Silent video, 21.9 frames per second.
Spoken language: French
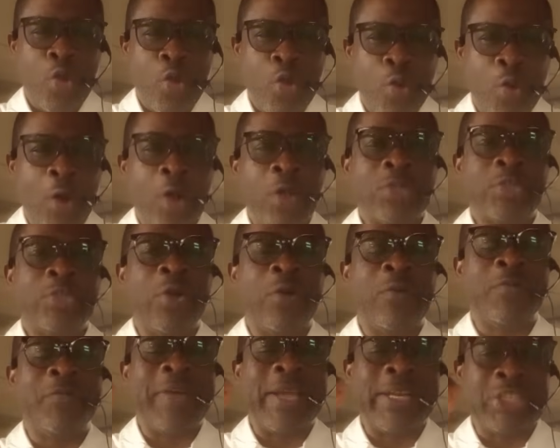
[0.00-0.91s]
quand
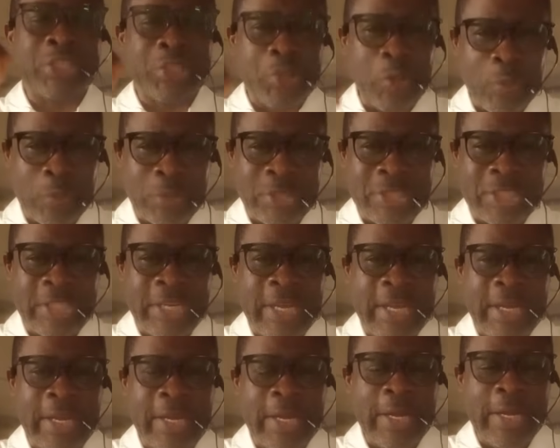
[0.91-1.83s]
on va
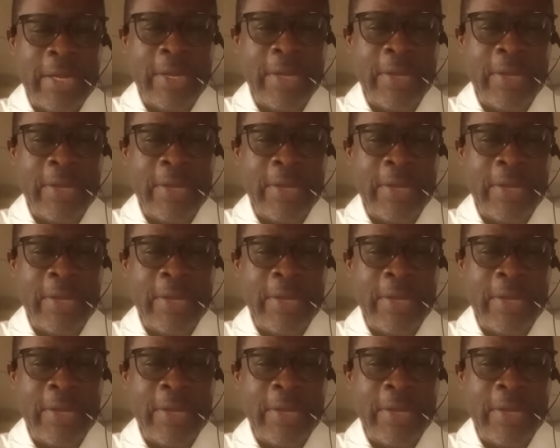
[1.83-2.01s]
changer